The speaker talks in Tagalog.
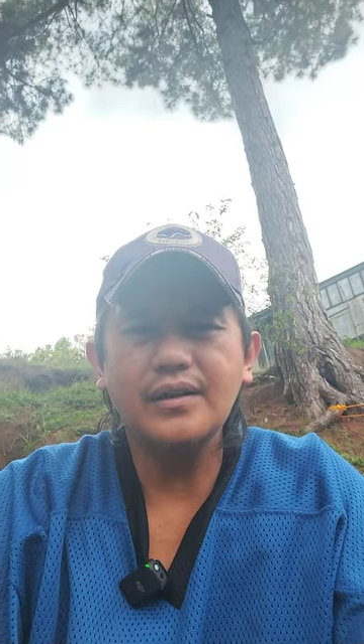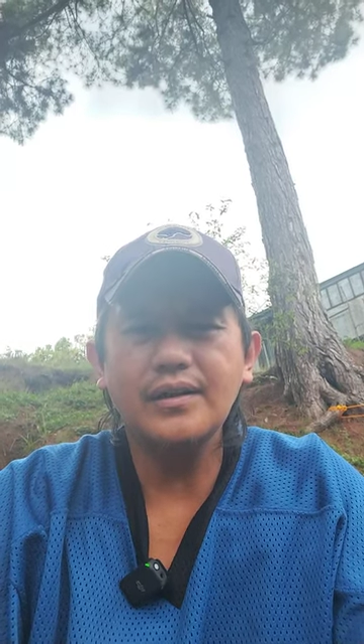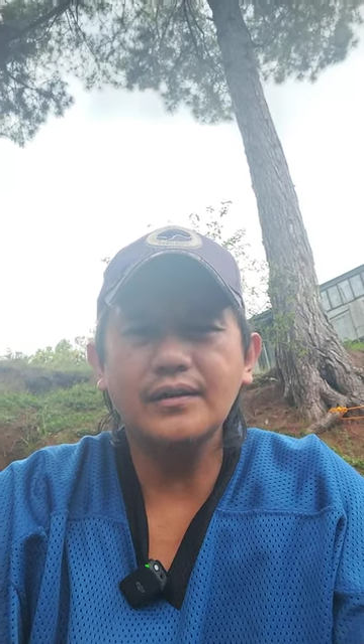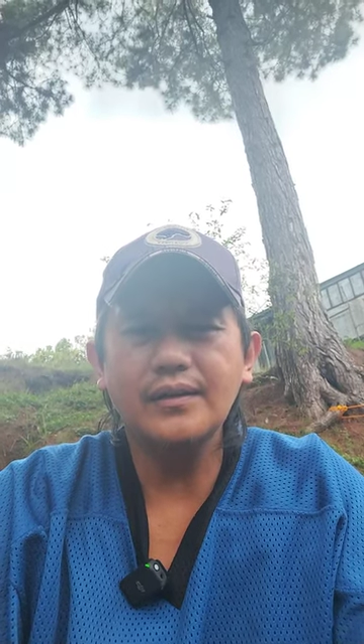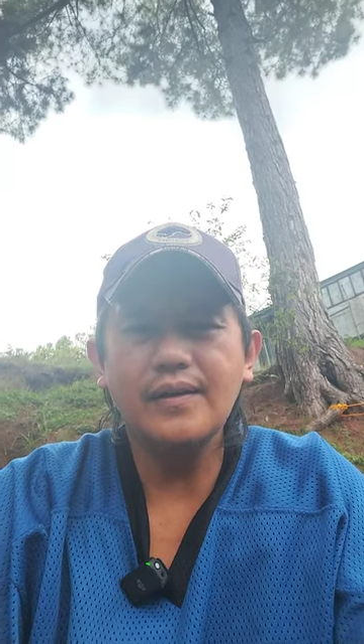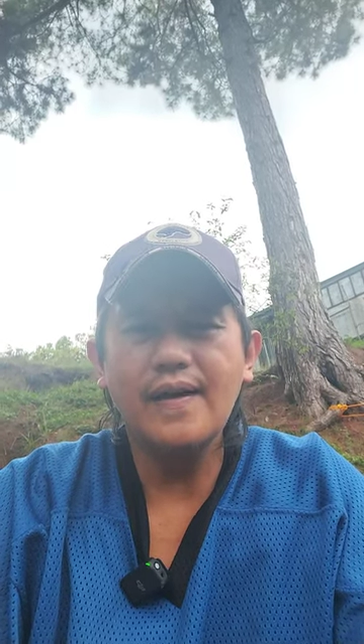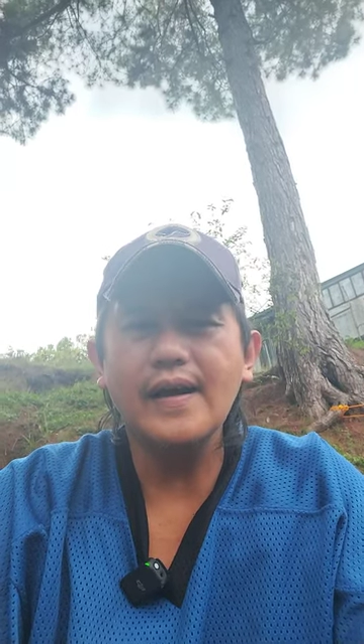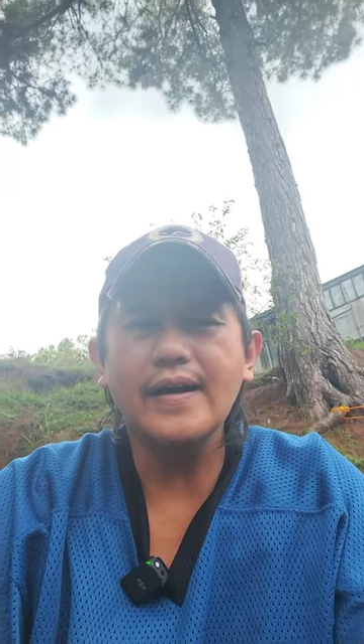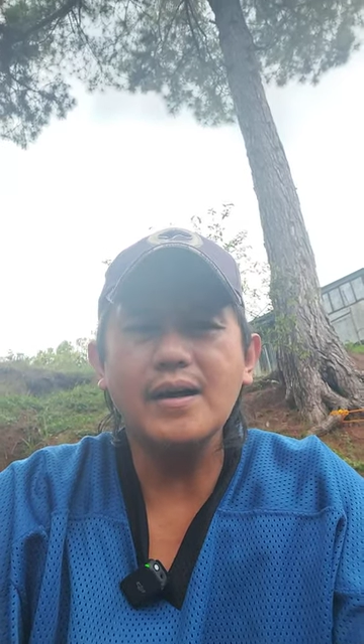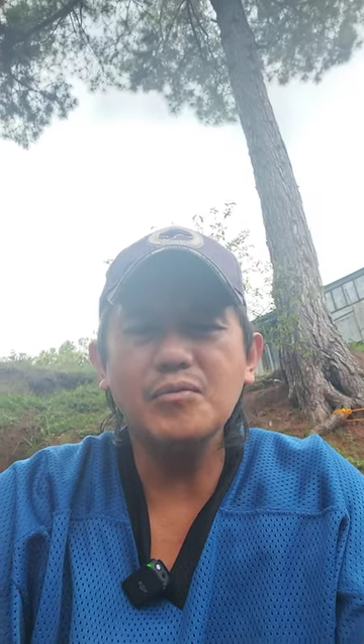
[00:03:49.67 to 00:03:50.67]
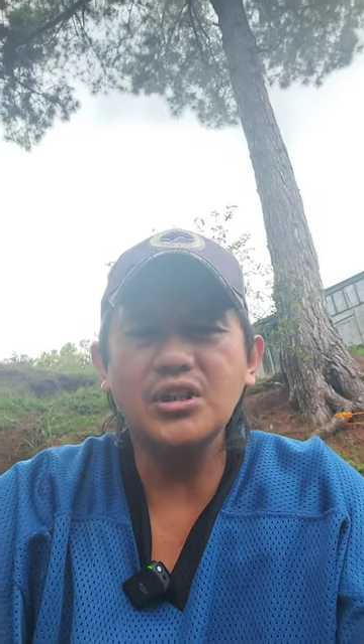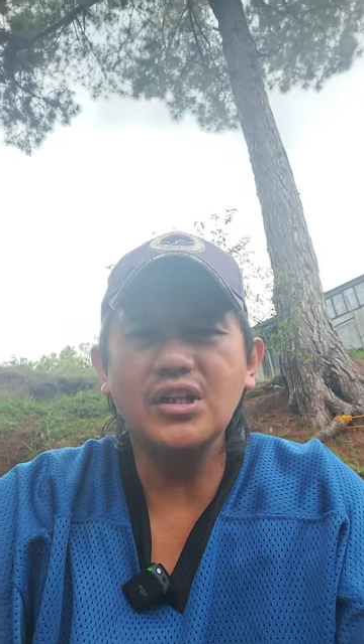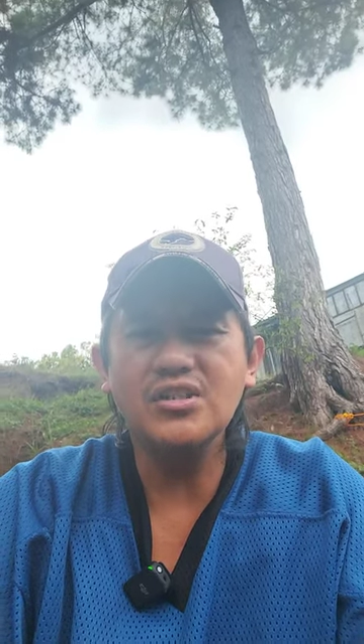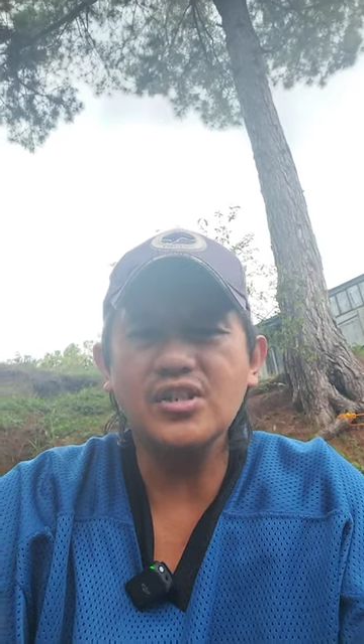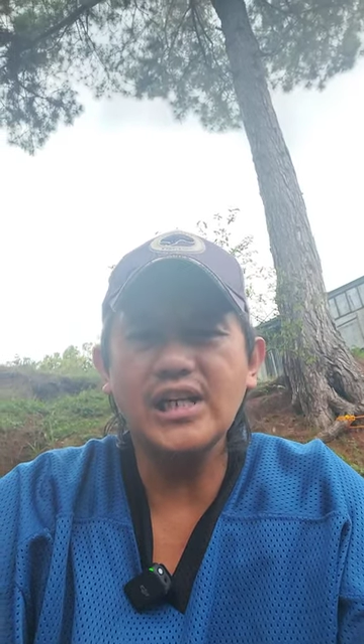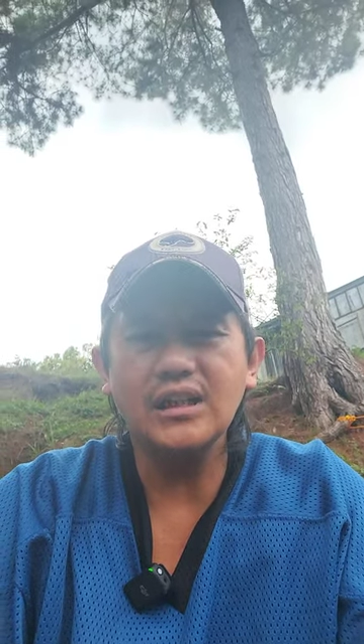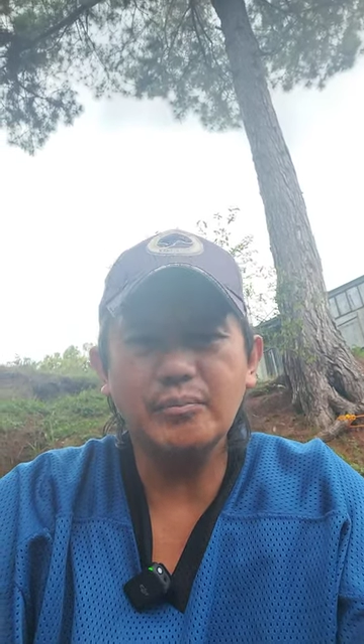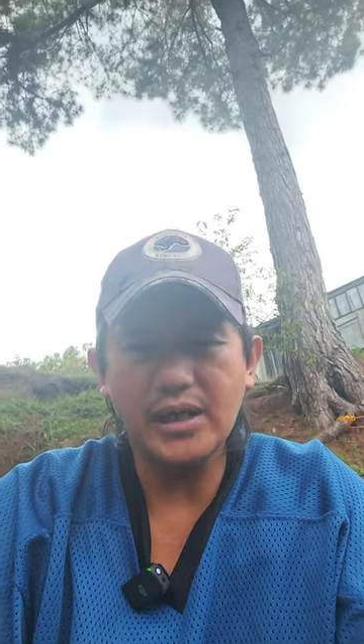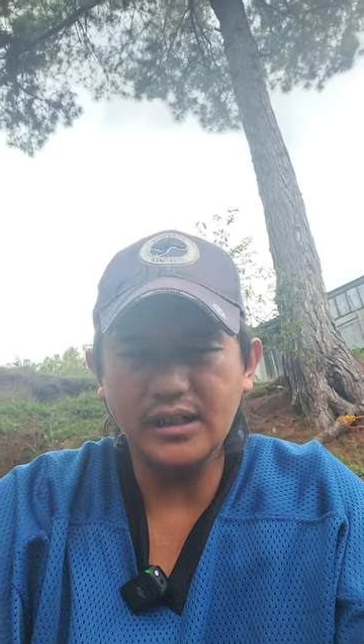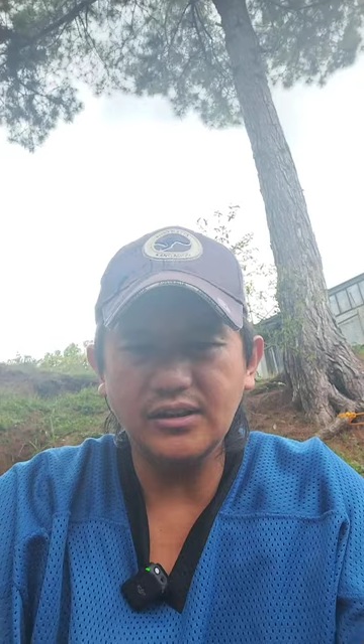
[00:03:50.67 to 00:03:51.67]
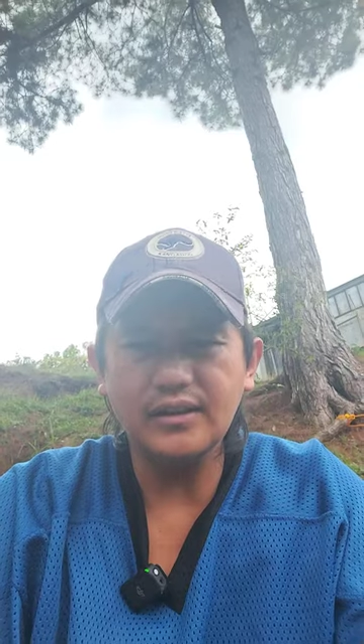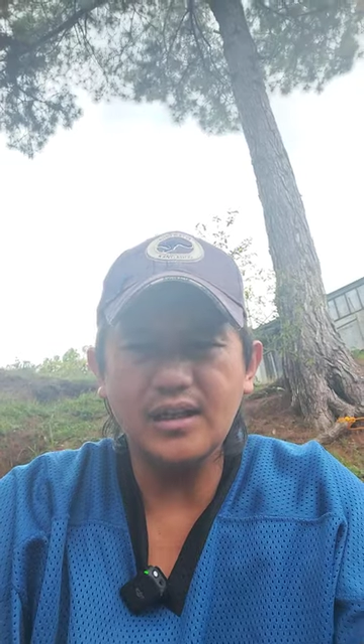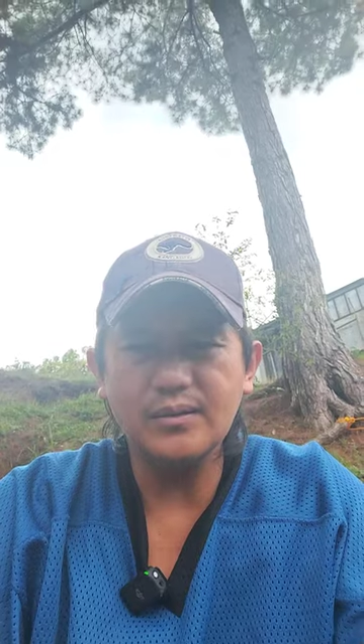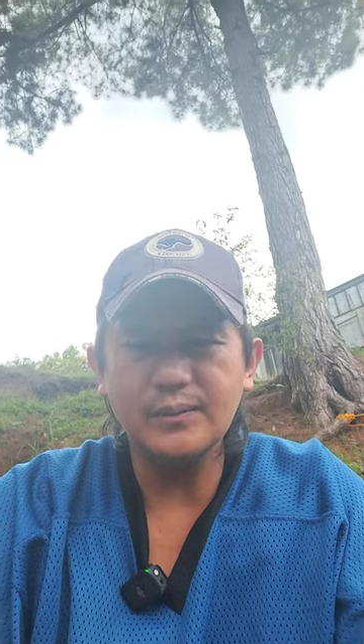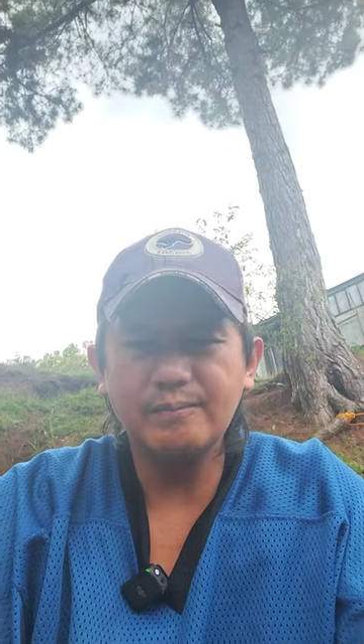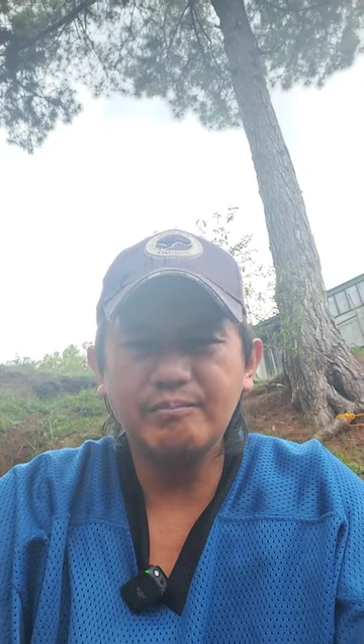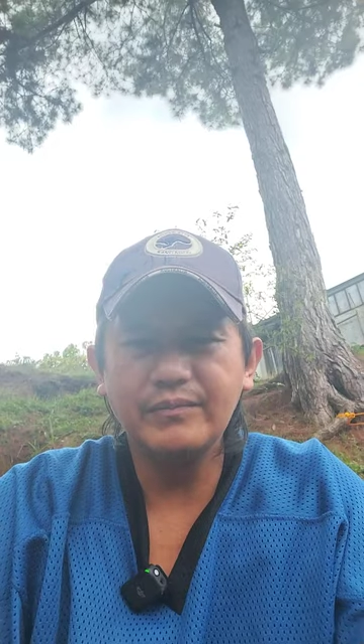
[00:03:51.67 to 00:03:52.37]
ket agarami tinasaya at para iti tao.